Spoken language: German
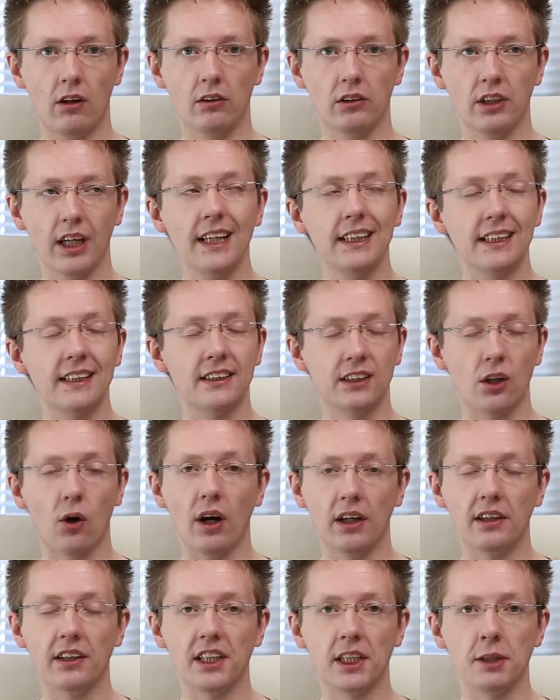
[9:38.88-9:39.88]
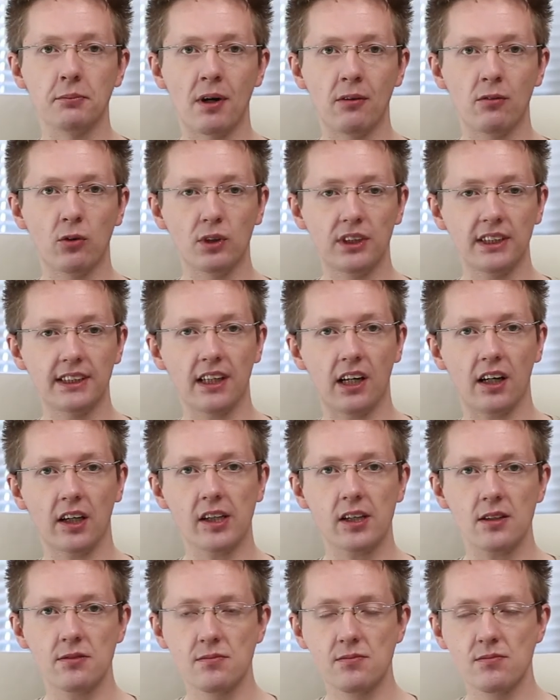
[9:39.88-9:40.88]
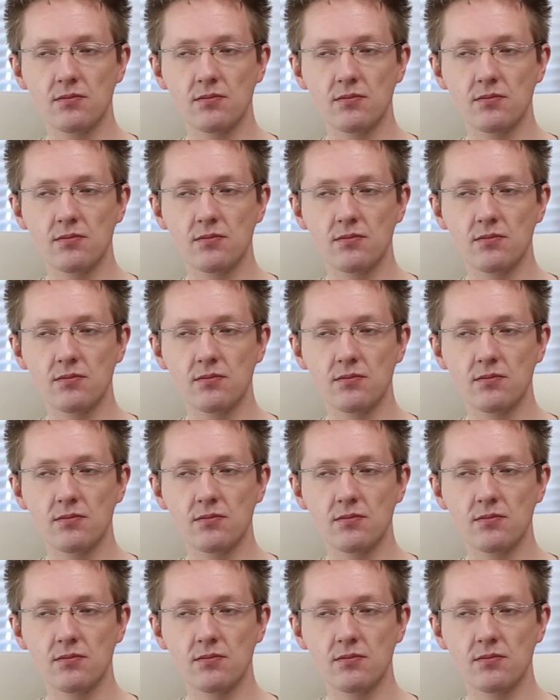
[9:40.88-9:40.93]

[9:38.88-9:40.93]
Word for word: trägt sie sich auch angenehmer, würde ich sagen.